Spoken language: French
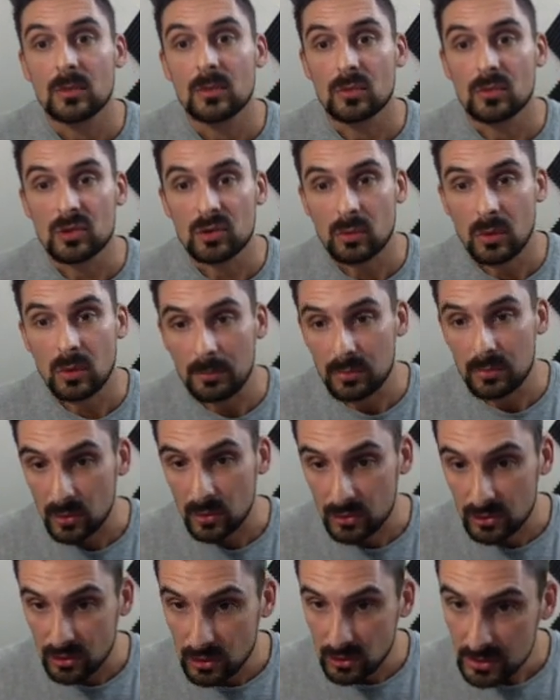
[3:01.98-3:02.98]
ou soit
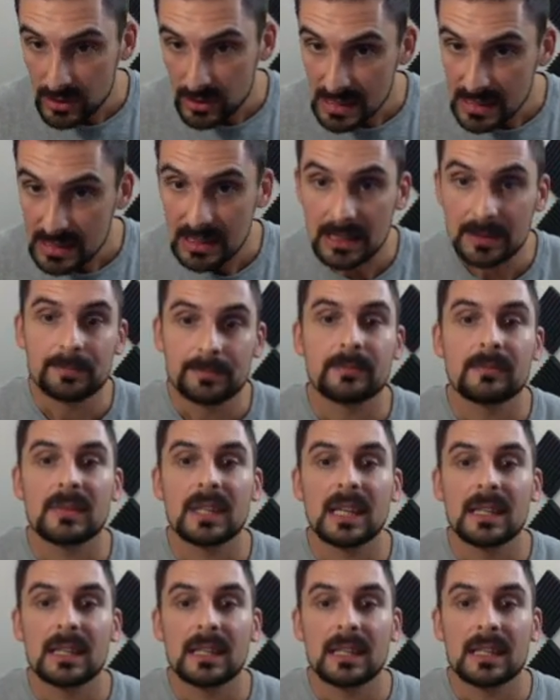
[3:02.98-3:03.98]
pour deux titres.
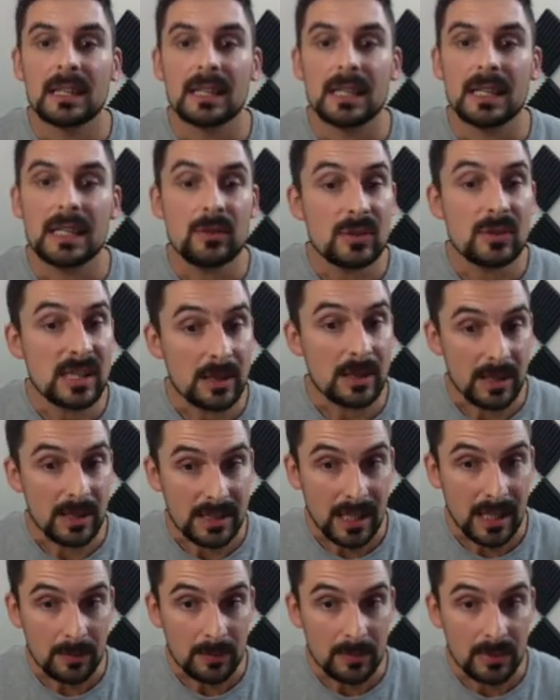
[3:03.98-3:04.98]
Et deuxième
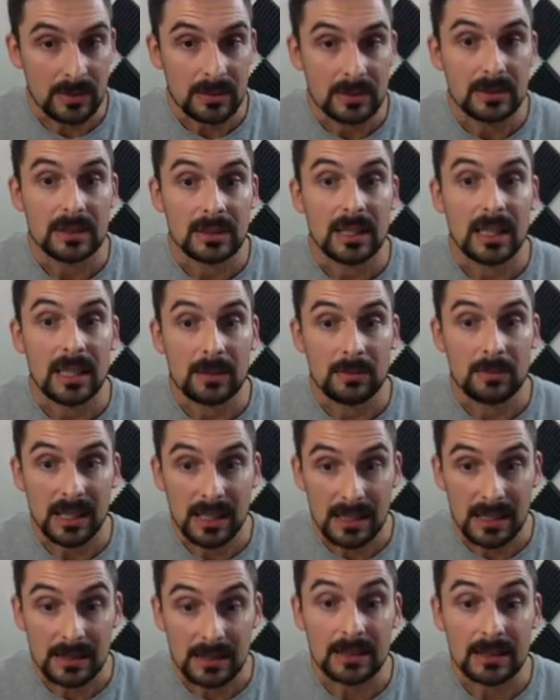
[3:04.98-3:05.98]
étape, eh
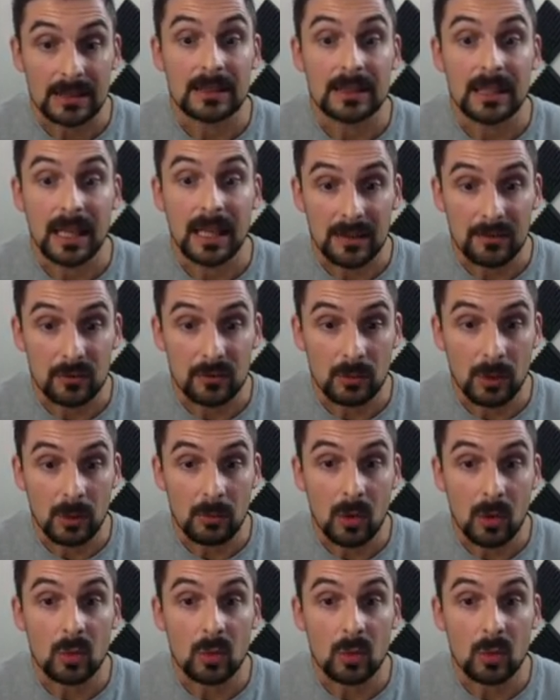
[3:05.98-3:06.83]
bien arrive le moment